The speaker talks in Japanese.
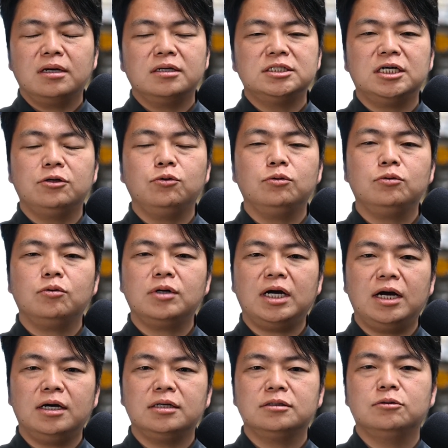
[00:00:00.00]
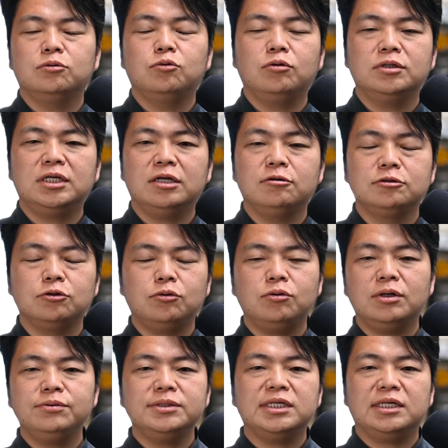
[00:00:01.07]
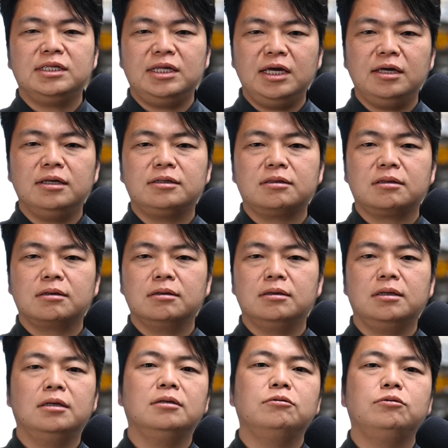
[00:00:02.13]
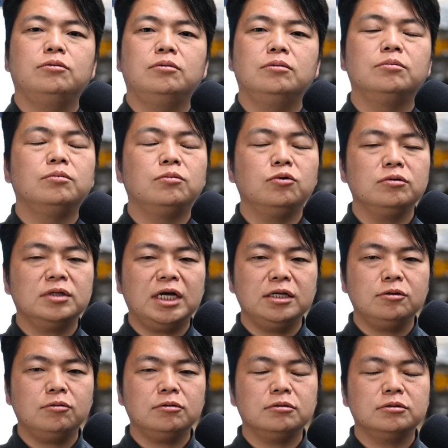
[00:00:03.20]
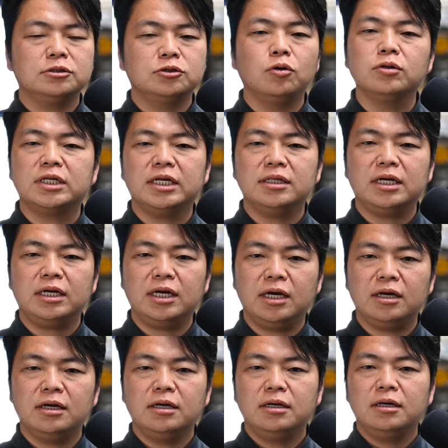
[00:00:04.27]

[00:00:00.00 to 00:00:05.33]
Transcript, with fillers: 車両とかその特定の情報は伏せてあのー、問題の焦点だけ、